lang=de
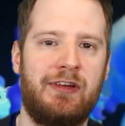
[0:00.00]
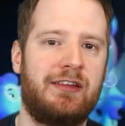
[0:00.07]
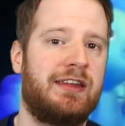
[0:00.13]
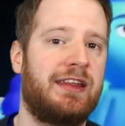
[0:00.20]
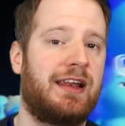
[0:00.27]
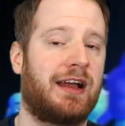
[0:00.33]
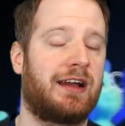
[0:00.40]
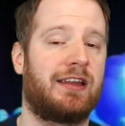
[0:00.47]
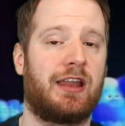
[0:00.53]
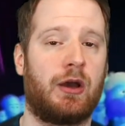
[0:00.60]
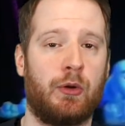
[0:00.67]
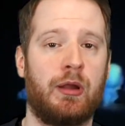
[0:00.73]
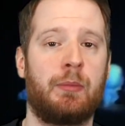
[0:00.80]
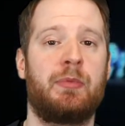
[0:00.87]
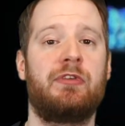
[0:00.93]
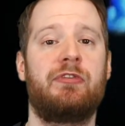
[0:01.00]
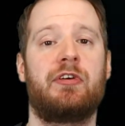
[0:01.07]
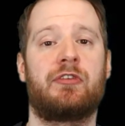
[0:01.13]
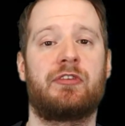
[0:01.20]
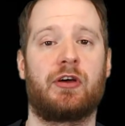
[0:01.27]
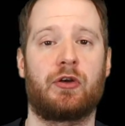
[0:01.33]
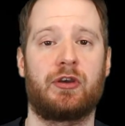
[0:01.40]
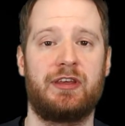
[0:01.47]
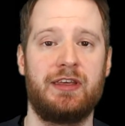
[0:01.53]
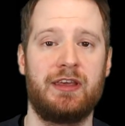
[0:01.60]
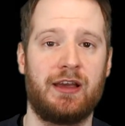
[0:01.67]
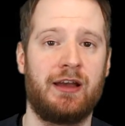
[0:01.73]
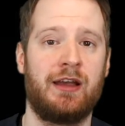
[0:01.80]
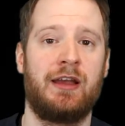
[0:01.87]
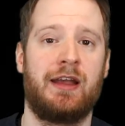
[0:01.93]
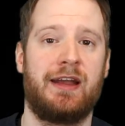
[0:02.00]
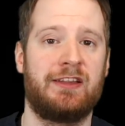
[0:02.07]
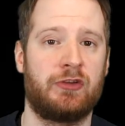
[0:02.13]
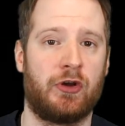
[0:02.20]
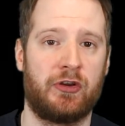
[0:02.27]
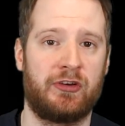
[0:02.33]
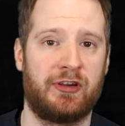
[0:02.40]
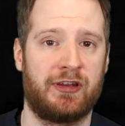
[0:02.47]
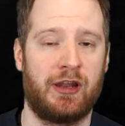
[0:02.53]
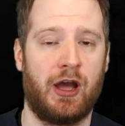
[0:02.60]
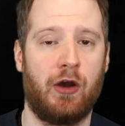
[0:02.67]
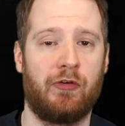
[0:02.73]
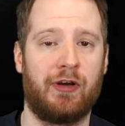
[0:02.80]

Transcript: wird es nicht lange dauern, bis wir uns auch hier in Deutschland